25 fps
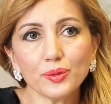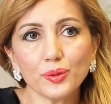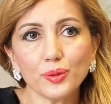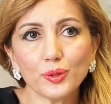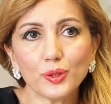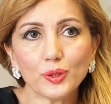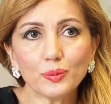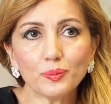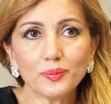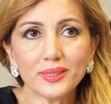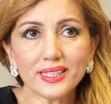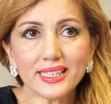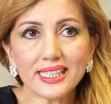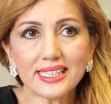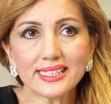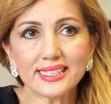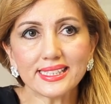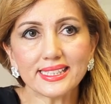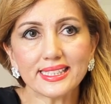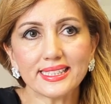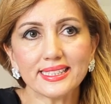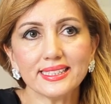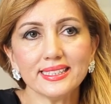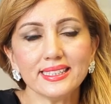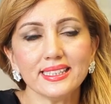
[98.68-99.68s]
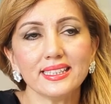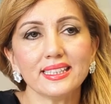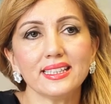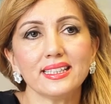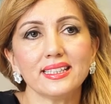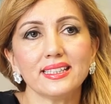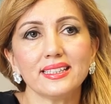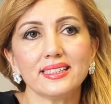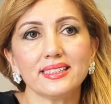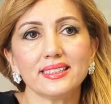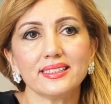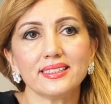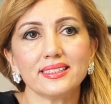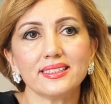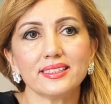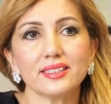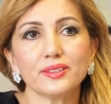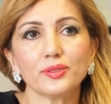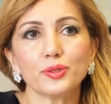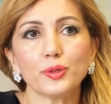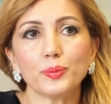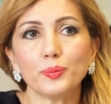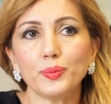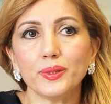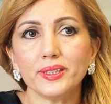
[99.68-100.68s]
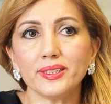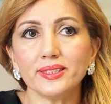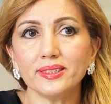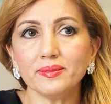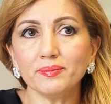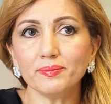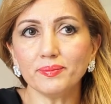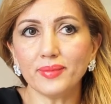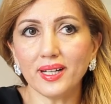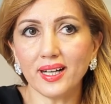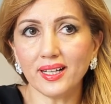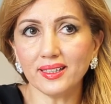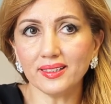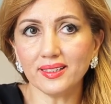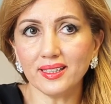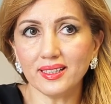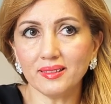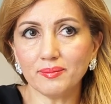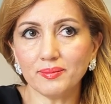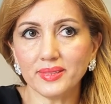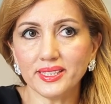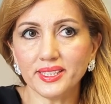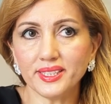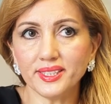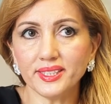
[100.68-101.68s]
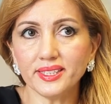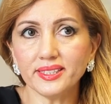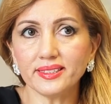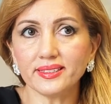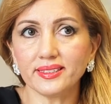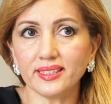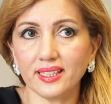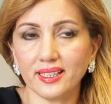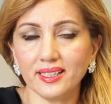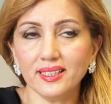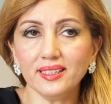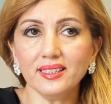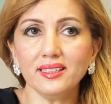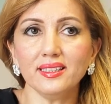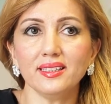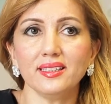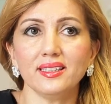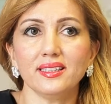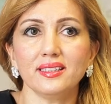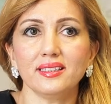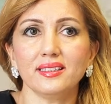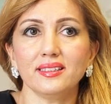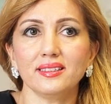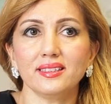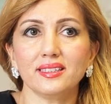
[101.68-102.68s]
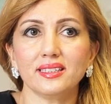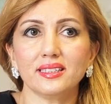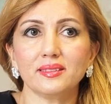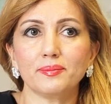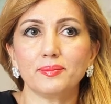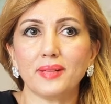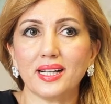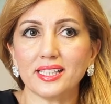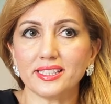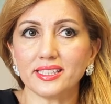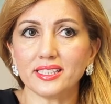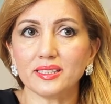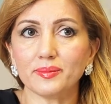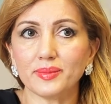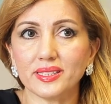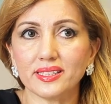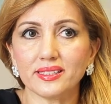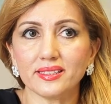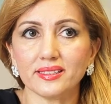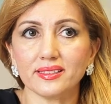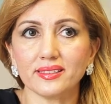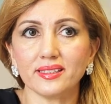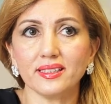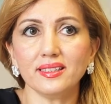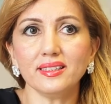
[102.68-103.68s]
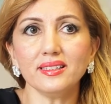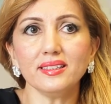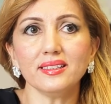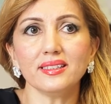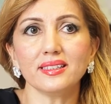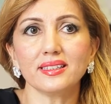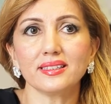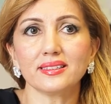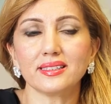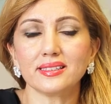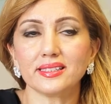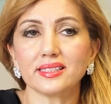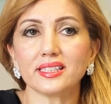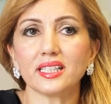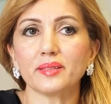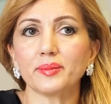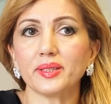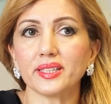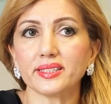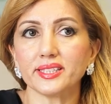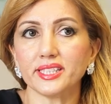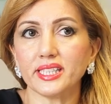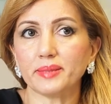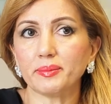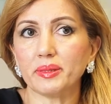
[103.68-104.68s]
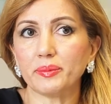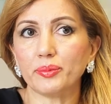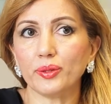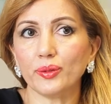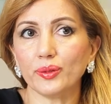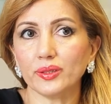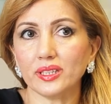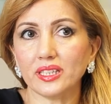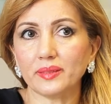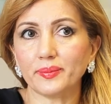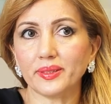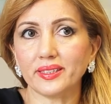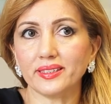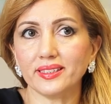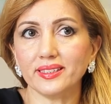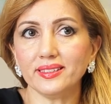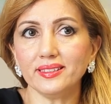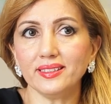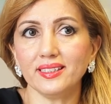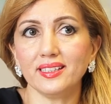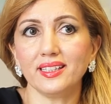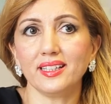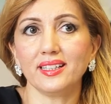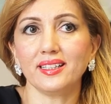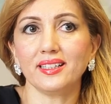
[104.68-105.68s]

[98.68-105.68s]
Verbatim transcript: korunmak için e, tüplerin bağlanması da e, başlı başına dış gebelik sebebi olabilir.